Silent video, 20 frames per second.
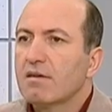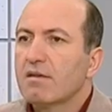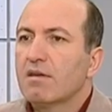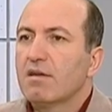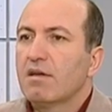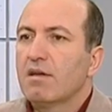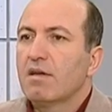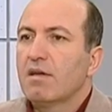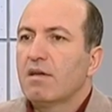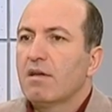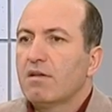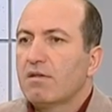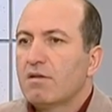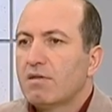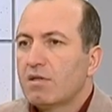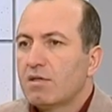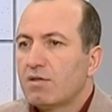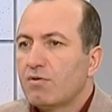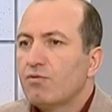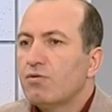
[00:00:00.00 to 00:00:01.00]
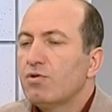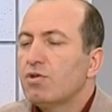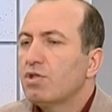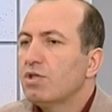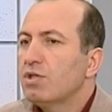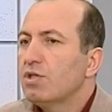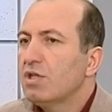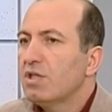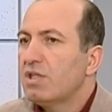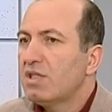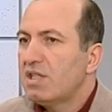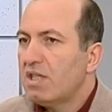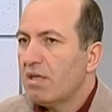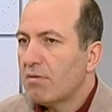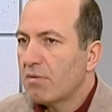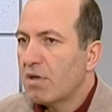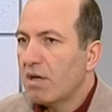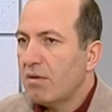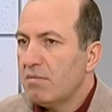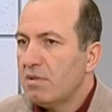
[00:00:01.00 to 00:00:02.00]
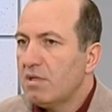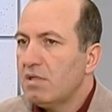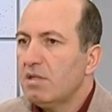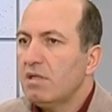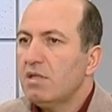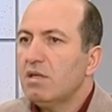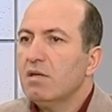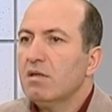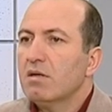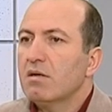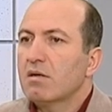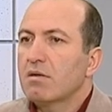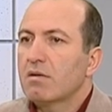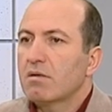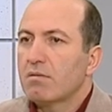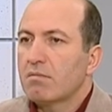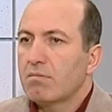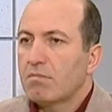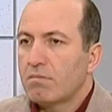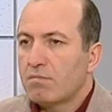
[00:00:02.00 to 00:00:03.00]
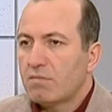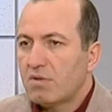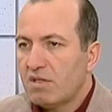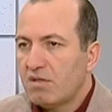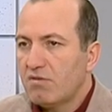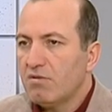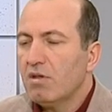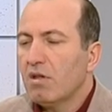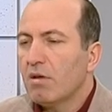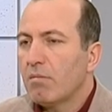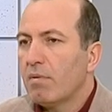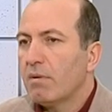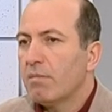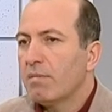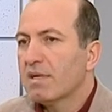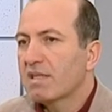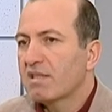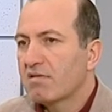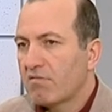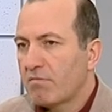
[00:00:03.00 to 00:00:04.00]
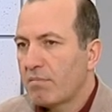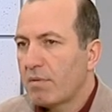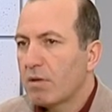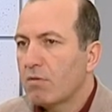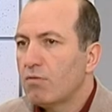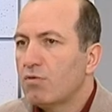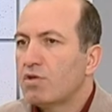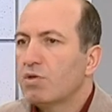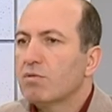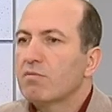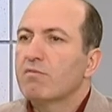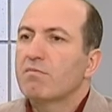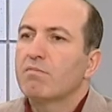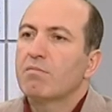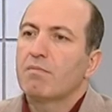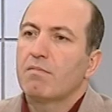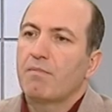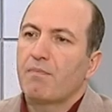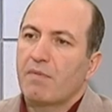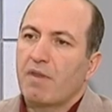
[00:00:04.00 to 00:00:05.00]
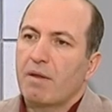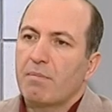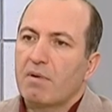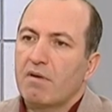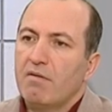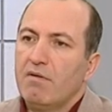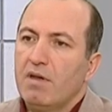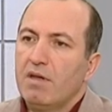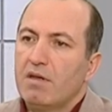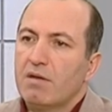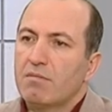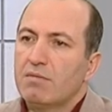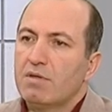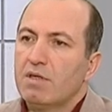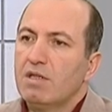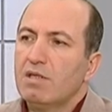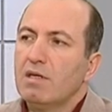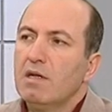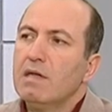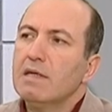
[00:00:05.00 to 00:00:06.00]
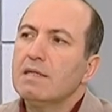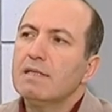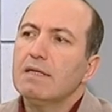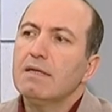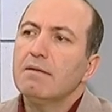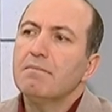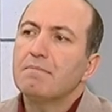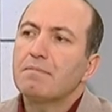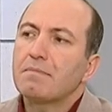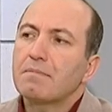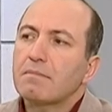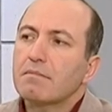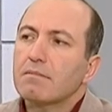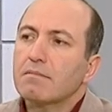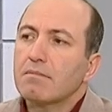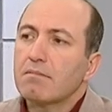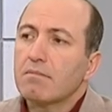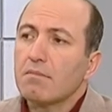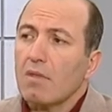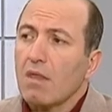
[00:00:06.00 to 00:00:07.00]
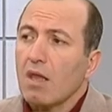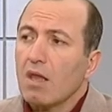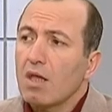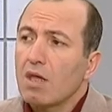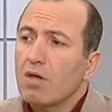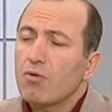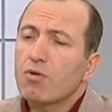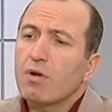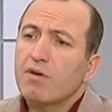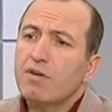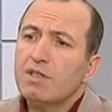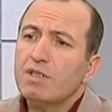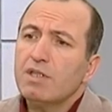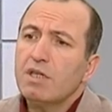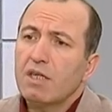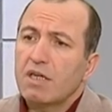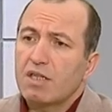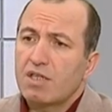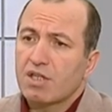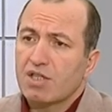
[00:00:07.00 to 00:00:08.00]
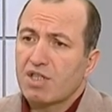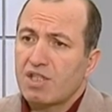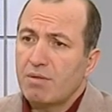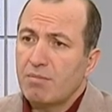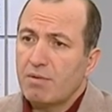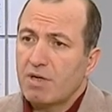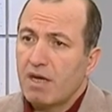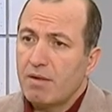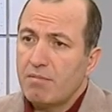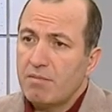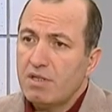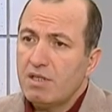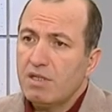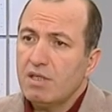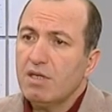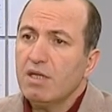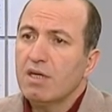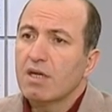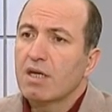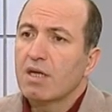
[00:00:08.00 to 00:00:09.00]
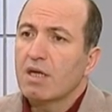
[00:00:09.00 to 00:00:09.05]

– на сегодняшний день 7 комиссий, действительно по базовым, по ключевым направлениям деятельности. И руководители этих семи комиссий